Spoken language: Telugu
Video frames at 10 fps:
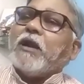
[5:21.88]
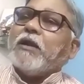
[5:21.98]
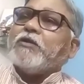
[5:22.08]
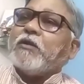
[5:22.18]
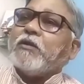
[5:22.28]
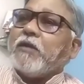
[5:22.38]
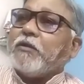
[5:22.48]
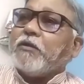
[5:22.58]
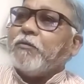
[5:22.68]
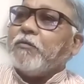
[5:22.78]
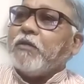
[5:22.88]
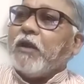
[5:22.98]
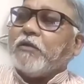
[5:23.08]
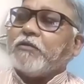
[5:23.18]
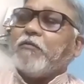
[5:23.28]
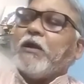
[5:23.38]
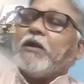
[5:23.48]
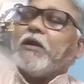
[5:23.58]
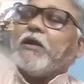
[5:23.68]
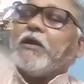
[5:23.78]
నాళి అటు
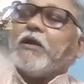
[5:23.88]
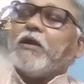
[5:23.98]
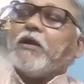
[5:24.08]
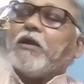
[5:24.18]
శివారెడ్డి గారు